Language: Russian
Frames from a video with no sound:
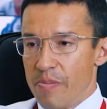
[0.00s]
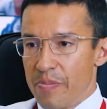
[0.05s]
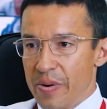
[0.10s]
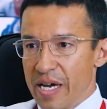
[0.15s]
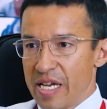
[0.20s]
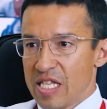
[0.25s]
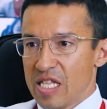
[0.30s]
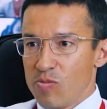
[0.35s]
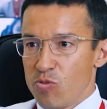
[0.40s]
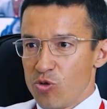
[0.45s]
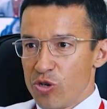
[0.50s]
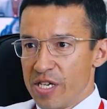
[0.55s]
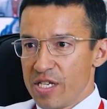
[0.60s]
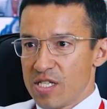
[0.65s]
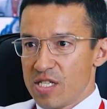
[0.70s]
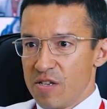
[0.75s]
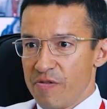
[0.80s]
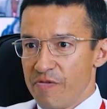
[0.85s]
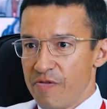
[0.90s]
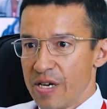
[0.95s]
Поэтому,
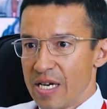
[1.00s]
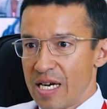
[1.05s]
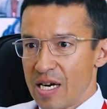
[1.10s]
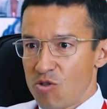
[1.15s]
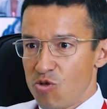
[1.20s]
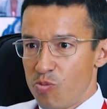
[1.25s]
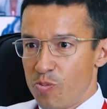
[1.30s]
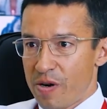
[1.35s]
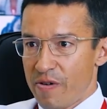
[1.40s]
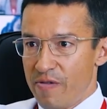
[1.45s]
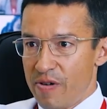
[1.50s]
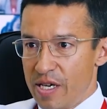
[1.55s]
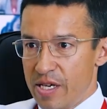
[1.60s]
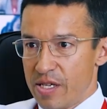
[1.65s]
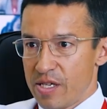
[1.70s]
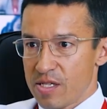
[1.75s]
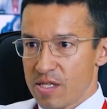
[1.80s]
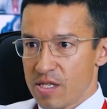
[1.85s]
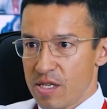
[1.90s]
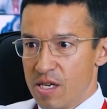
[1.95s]
если вы как
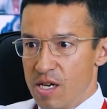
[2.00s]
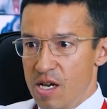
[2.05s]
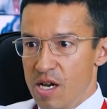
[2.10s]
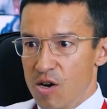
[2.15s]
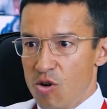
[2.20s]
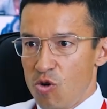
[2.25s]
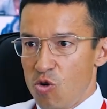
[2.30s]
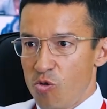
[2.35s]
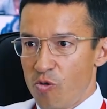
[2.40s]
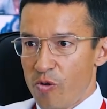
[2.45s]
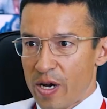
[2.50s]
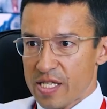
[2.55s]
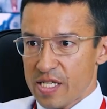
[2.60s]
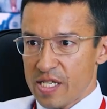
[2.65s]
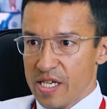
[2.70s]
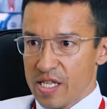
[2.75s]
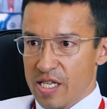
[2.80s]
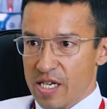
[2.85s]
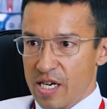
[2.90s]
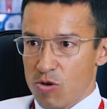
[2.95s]
управленец – у
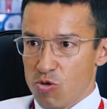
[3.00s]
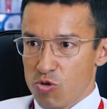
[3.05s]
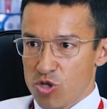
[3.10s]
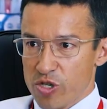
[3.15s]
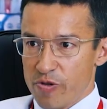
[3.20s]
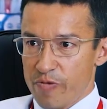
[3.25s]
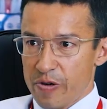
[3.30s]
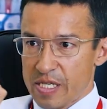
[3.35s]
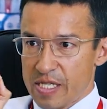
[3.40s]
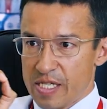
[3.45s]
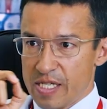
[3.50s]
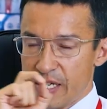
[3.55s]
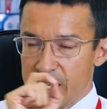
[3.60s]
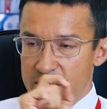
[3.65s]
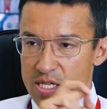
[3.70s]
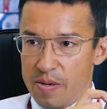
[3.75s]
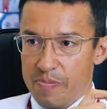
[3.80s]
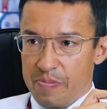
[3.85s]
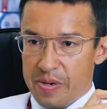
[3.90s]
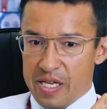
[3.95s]
вас нет хорошего
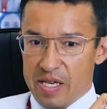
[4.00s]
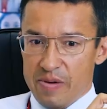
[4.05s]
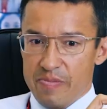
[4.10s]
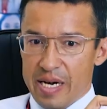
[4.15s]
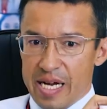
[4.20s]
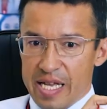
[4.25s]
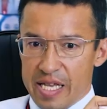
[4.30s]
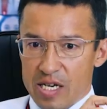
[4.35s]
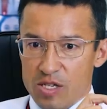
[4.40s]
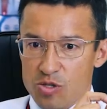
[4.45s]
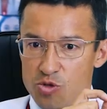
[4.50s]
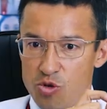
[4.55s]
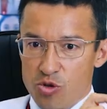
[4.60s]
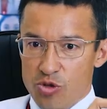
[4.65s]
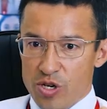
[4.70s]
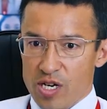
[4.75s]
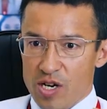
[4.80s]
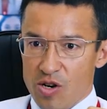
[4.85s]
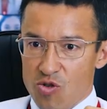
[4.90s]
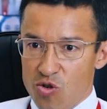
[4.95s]
цикла понимания, кто
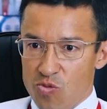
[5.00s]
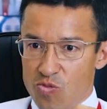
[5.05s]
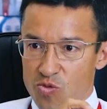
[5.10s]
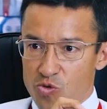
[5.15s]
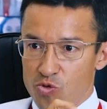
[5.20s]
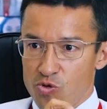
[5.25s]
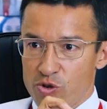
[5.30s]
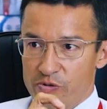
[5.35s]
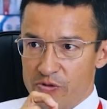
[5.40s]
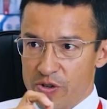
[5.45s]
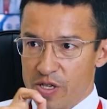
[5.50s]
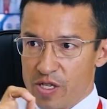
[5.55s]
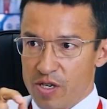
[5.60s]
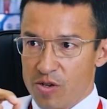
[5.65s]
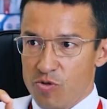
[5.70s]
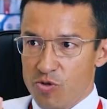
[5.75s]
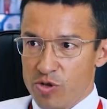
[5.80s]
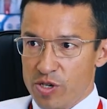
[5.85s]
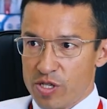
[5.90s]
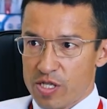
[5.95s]
на каком уровне
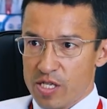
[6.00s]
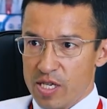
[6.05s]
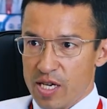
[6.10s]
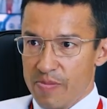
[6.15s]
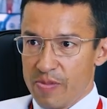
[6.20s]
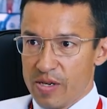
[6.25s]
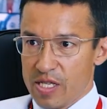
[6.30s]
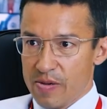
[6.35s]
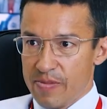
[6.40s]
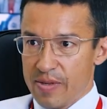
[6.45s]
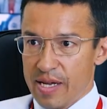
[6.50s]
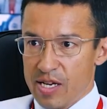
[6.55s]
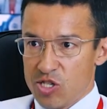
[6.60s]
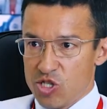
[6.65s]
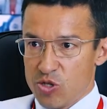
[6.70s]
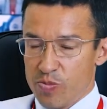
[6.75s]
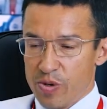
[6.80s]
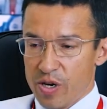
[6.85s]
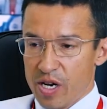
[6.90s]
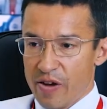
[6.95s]
находится, я об этом
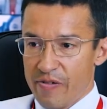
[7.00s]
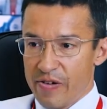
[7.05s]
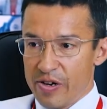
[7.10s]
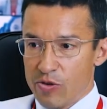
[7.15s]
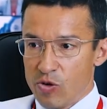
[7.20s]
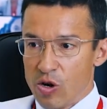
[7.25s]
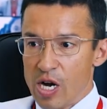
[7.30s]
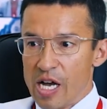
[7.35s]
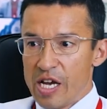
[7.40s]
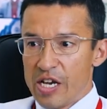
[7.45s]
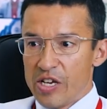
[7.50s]
дальше поговорю,